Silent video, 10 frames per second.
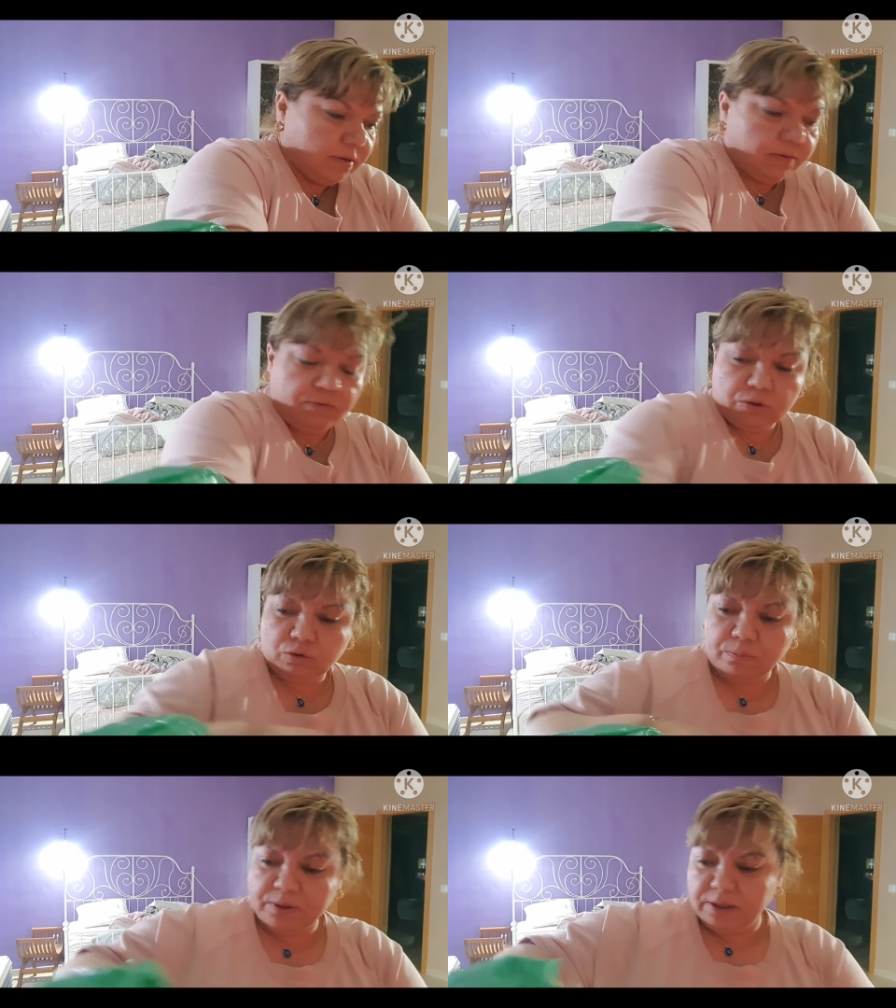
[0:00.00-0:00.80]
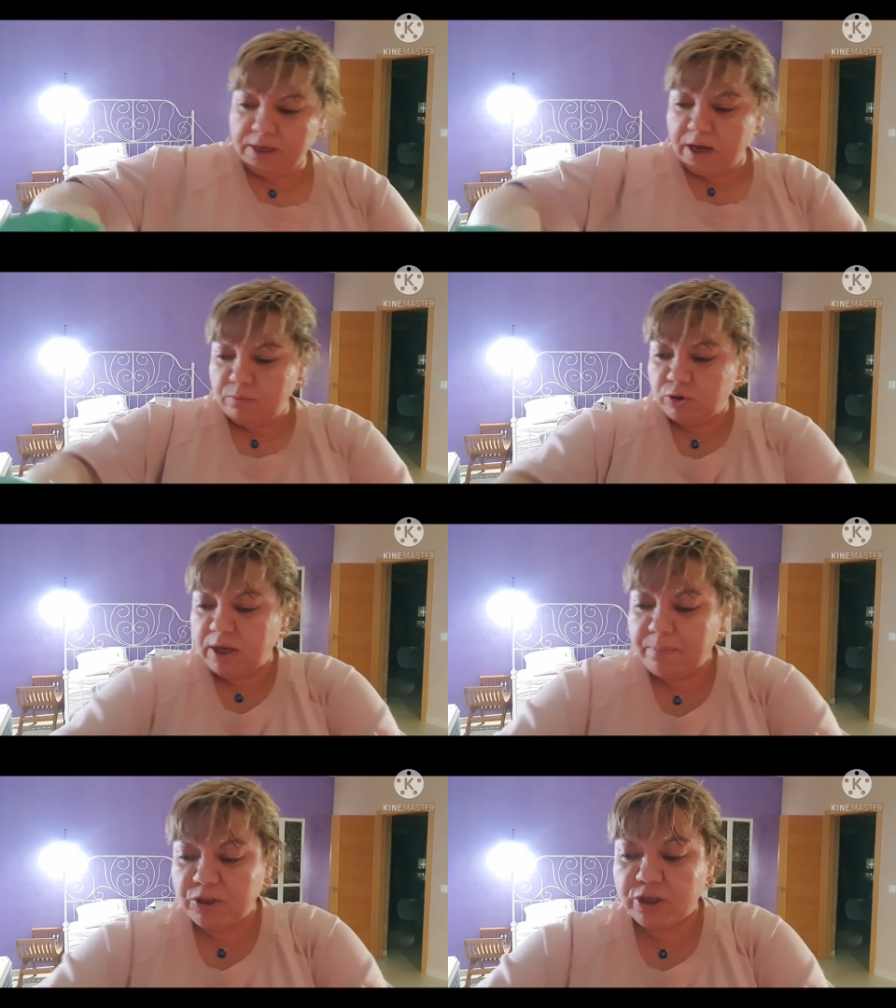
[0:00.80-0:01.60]
Вот купила я ему
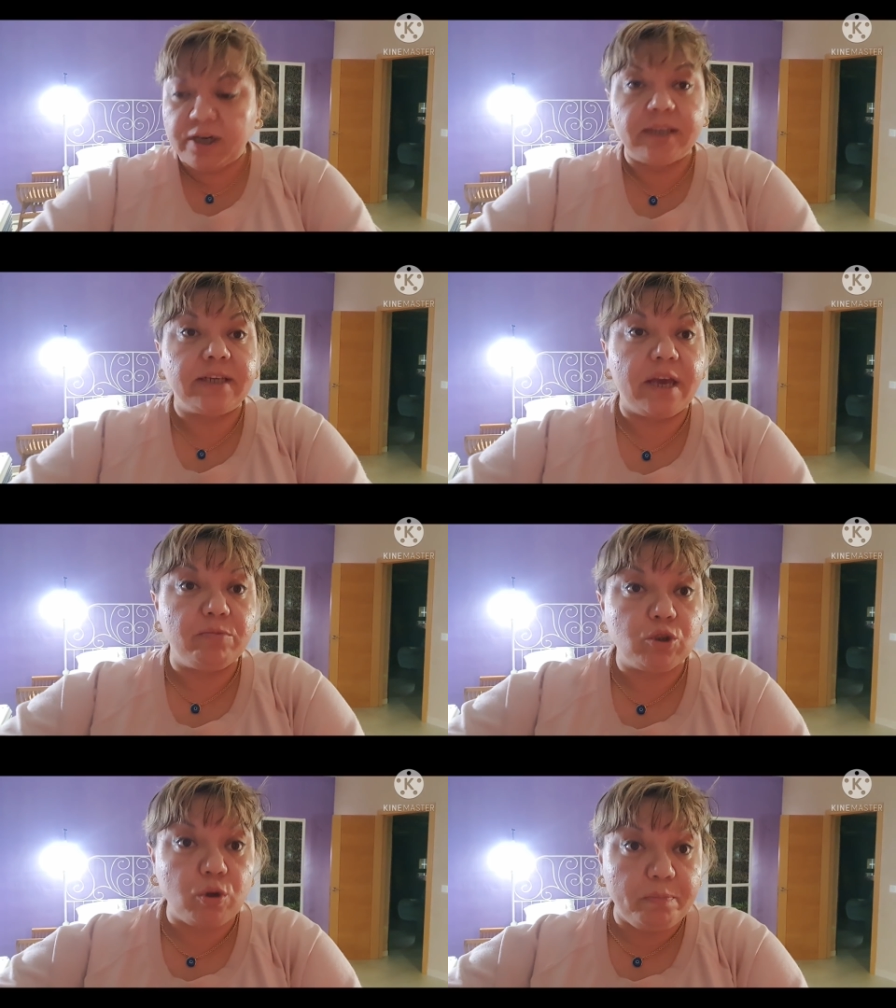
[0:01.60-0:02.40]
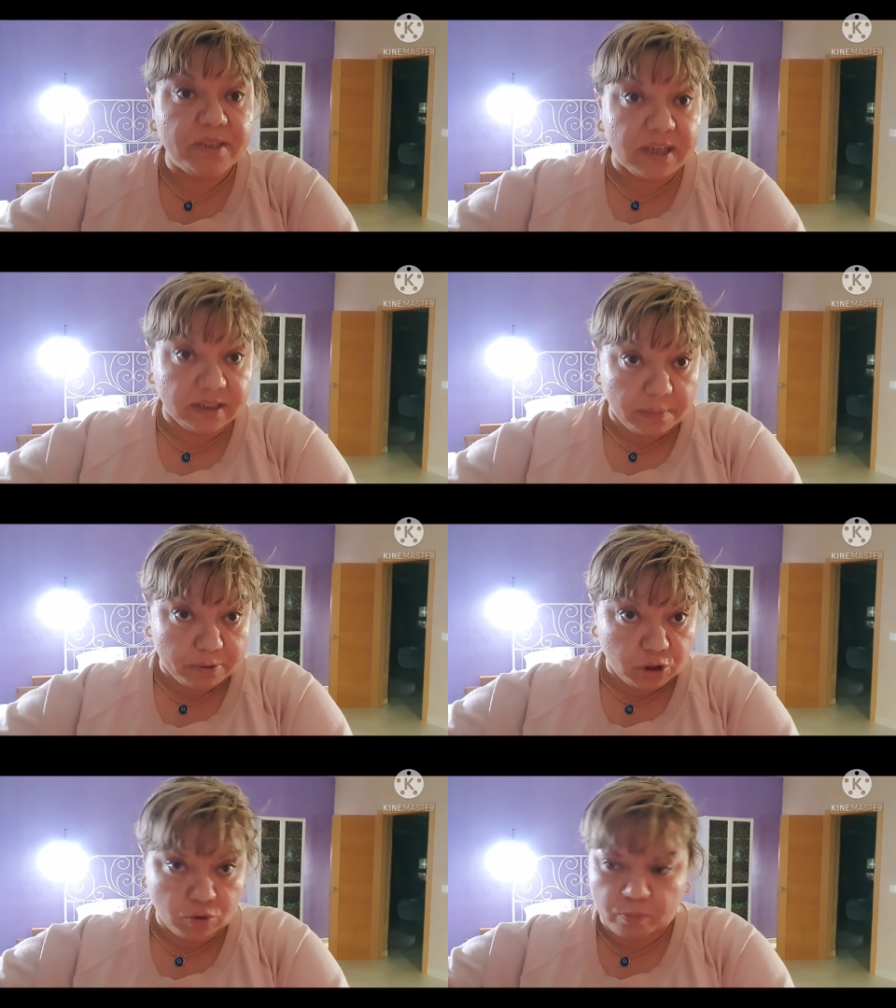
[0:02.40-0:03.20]
тапочки, хотя я ему 150
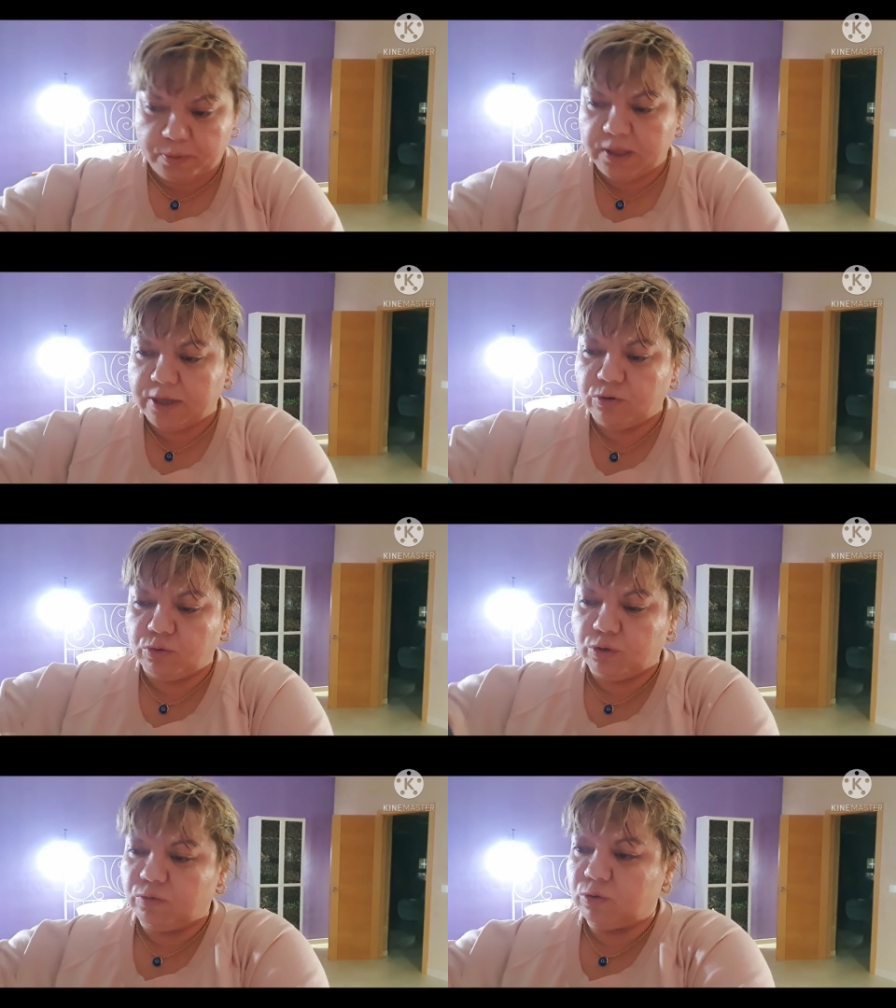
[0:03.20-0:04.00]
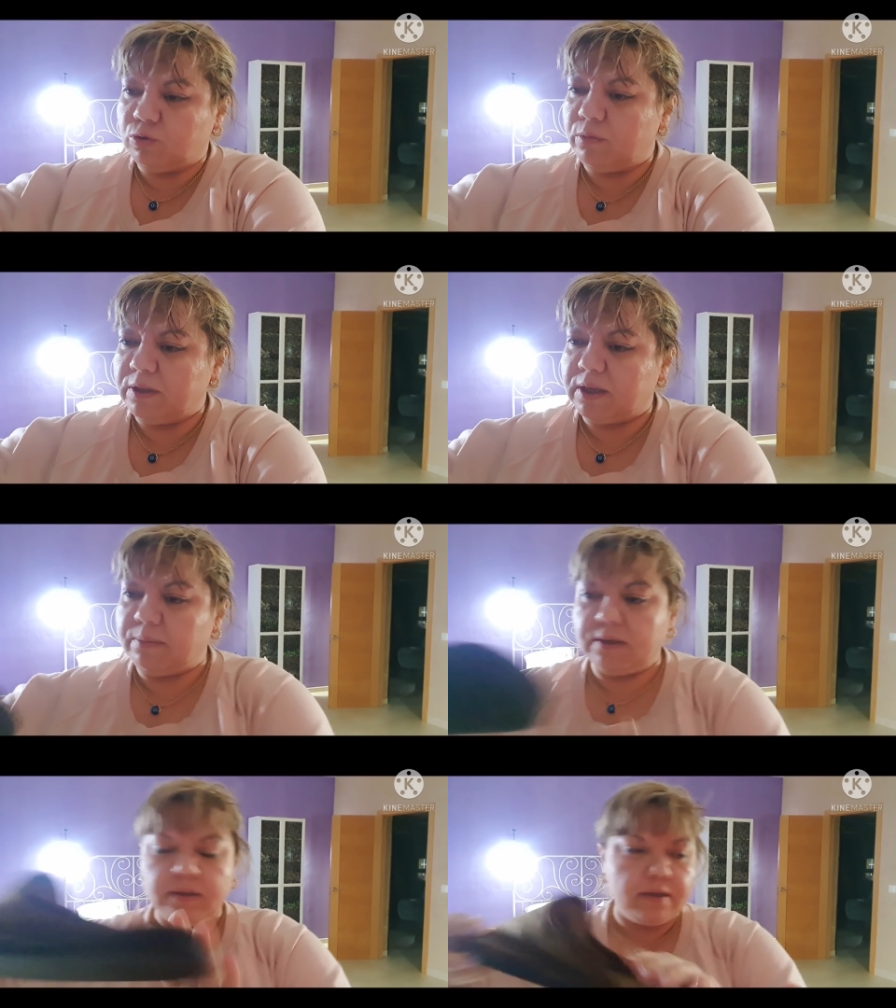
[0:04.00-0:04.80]
тапочек купила, они у него дома
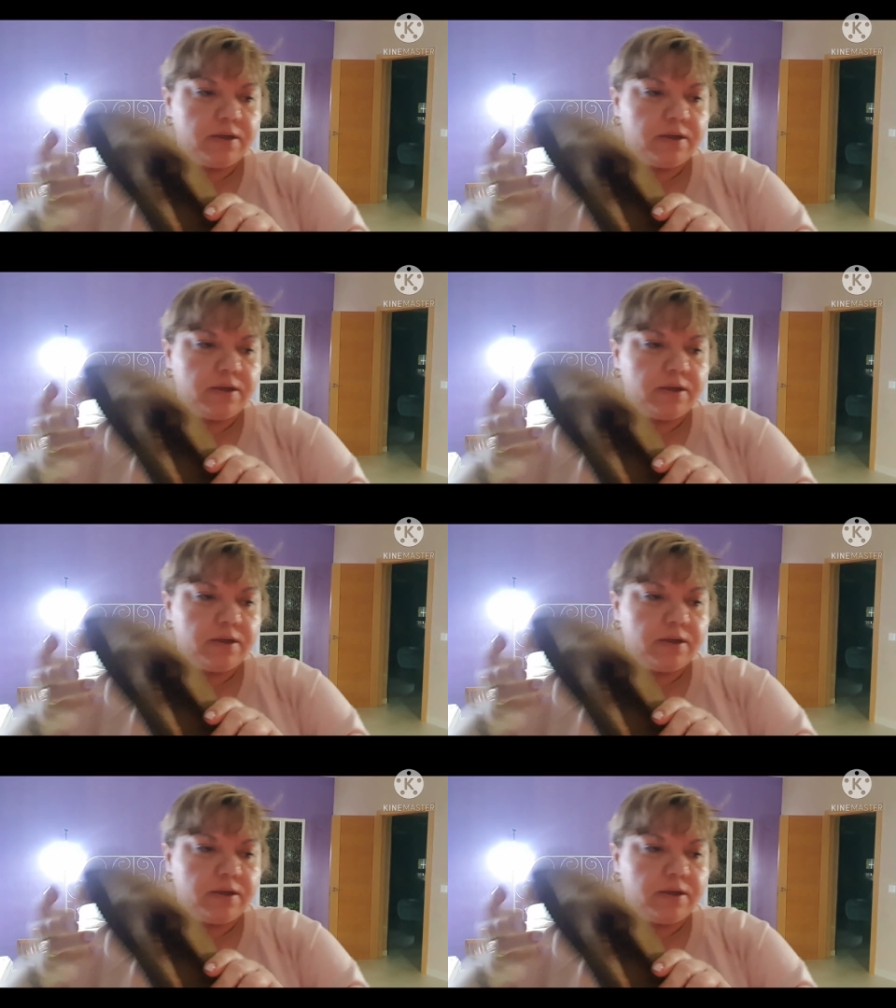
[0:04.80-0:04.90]
там.